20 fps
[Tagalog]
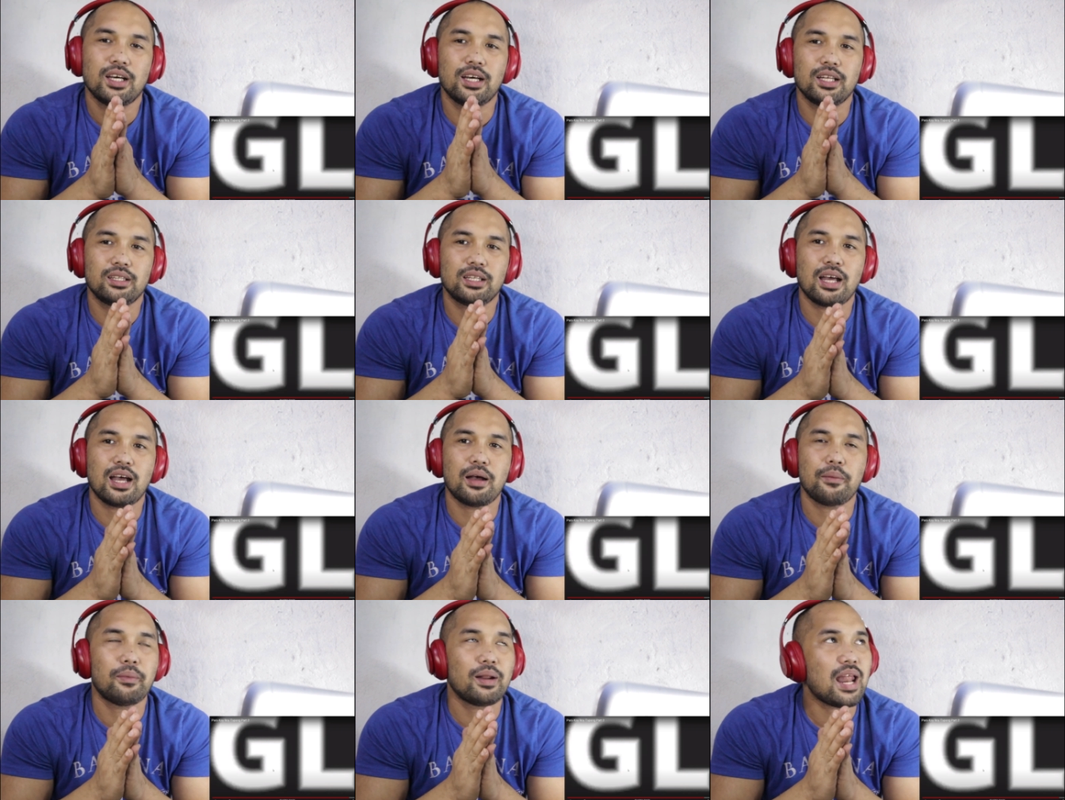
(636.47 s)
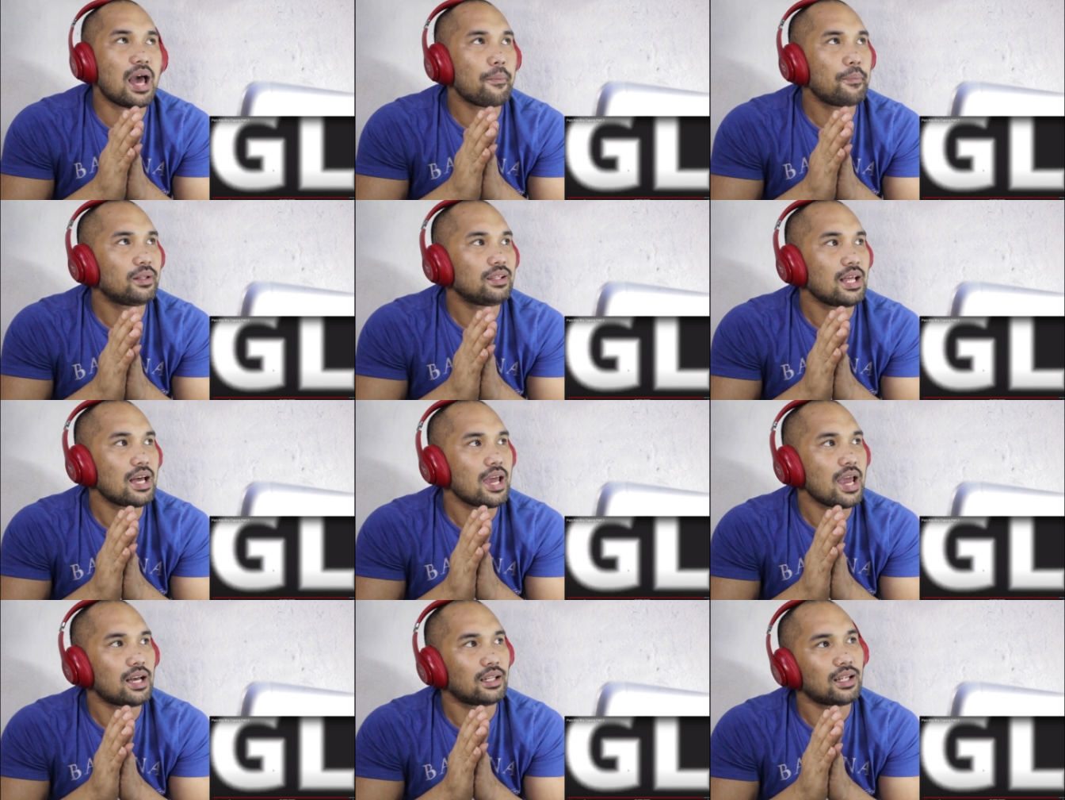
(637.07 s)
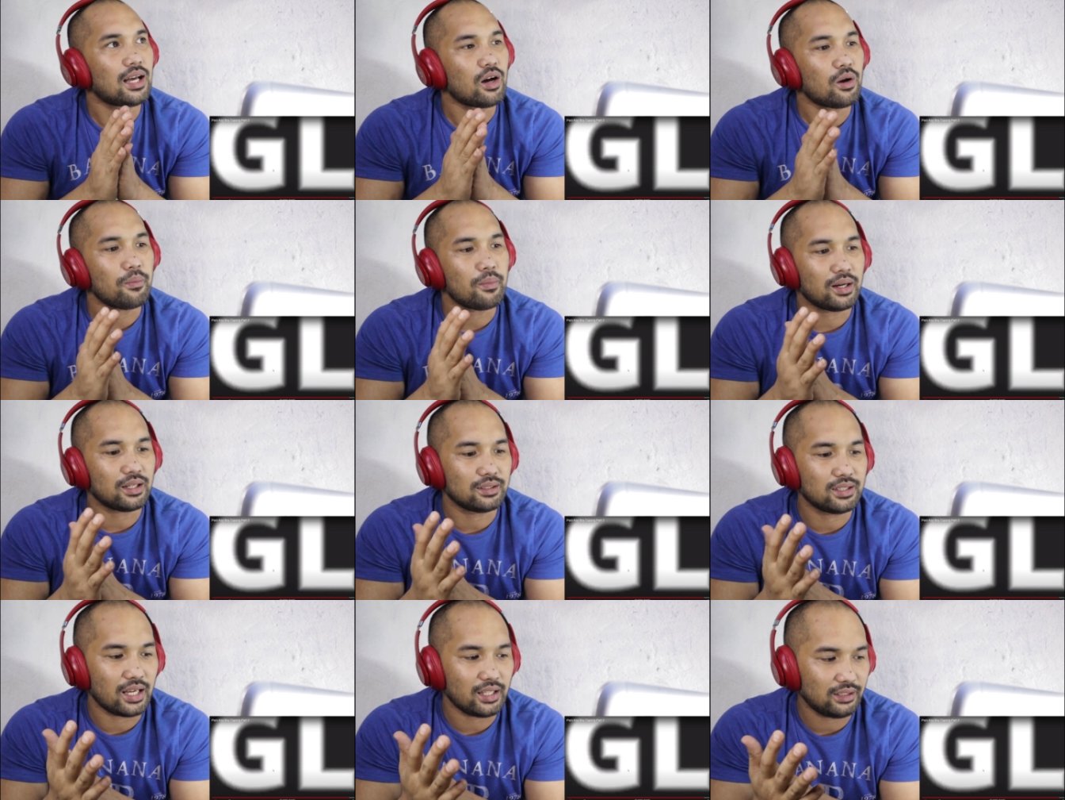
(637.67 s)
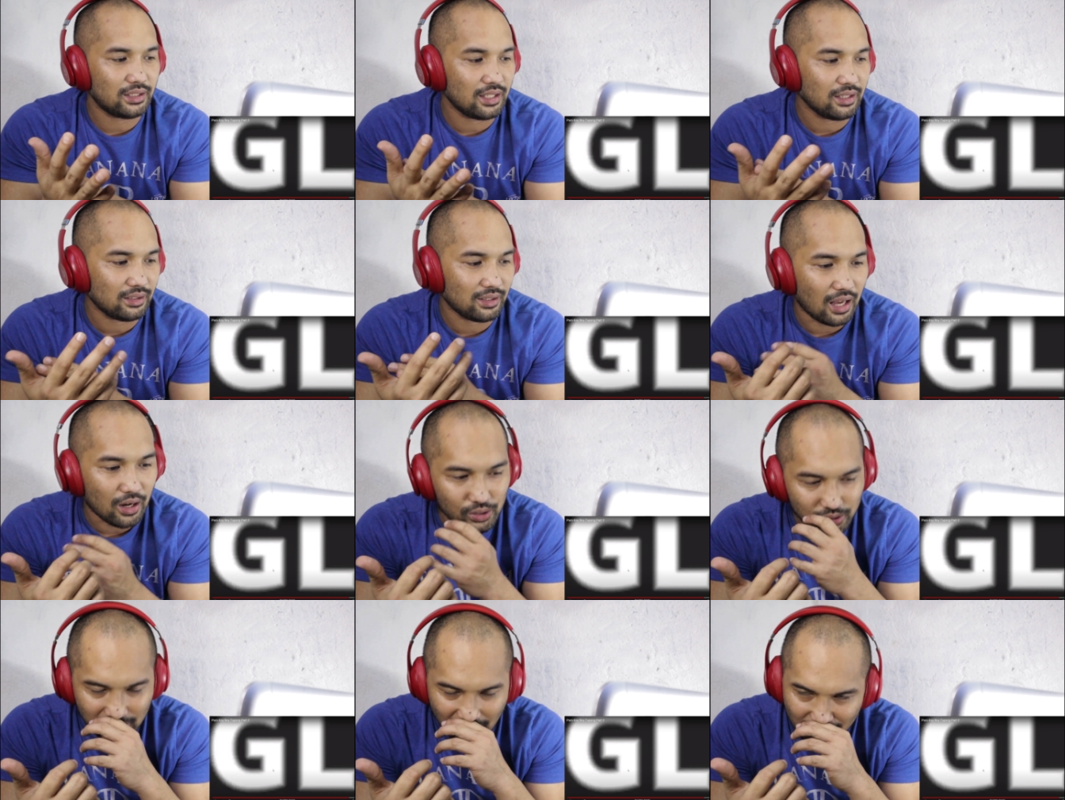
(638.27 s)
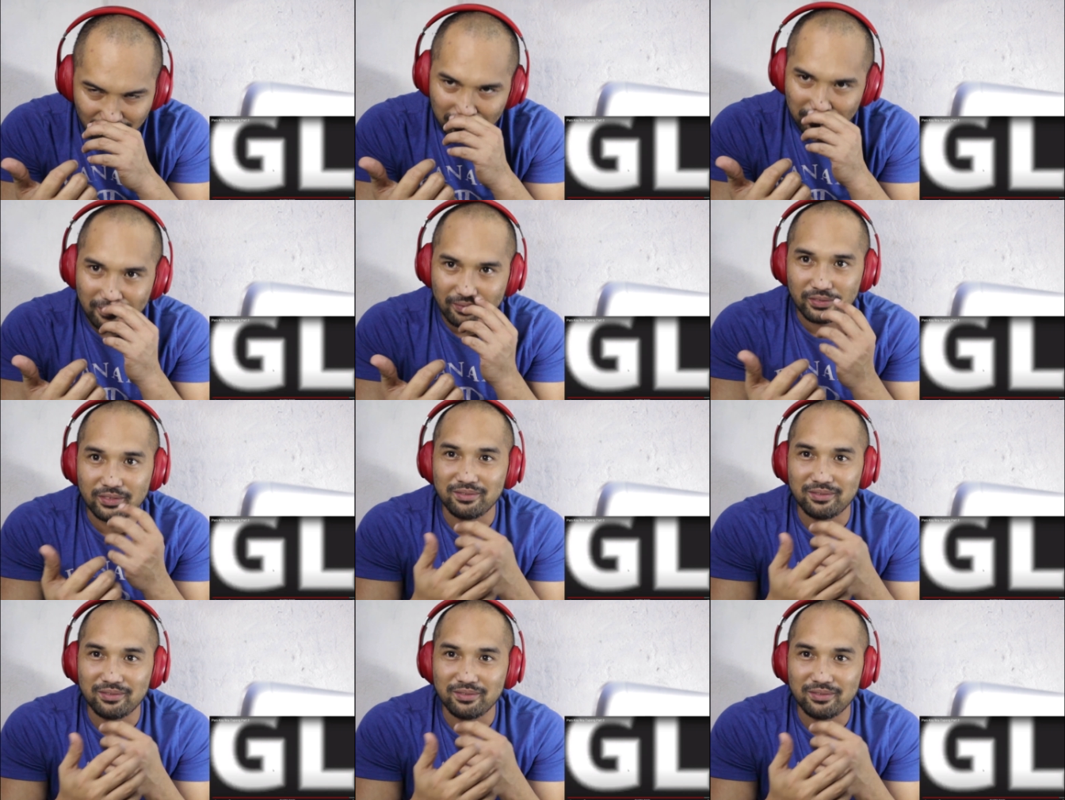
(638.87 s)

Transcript: At uh, malapit na yata ako mag 19,000.